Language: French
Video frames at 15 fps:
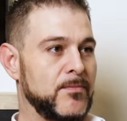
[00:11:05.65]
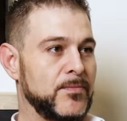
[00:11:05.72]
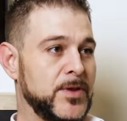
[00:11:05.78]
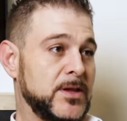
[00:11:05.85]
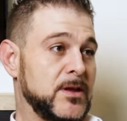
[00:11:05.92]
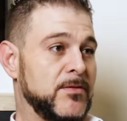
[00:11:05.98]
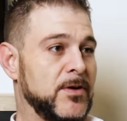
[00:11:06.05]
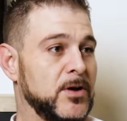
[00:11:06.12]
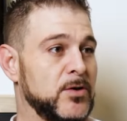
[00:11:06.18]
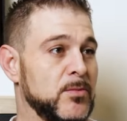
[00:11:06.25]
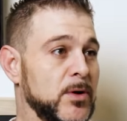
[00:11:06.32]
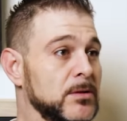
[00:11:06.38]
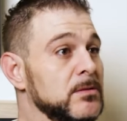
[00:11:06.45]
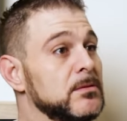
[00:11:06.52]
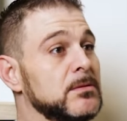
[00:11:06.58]
T'es en fuck you
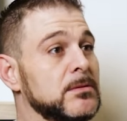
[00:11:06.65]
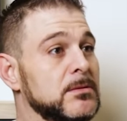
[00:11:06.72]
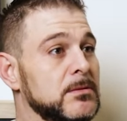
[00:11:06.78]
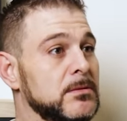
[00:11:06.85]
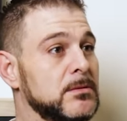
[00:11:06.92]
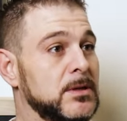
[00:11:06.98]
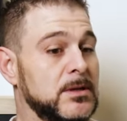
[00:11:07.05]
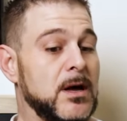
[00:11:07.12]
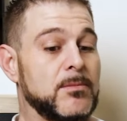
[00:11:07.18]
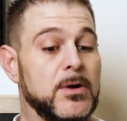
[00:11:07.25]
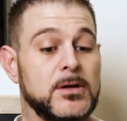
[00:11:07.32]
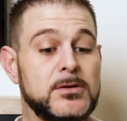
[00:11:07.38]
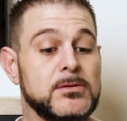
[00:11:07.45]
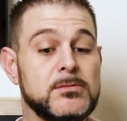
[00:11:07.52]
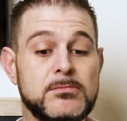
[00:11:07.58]
mode. T'es en
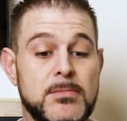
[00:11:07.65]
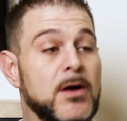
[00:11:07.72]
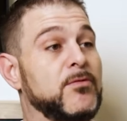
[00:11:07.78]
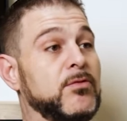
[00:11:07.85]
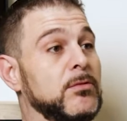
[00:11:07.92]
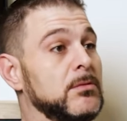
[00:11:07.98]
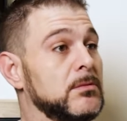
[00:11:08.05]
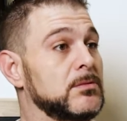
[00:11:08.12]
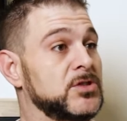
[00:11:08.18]
mode, m'en fous,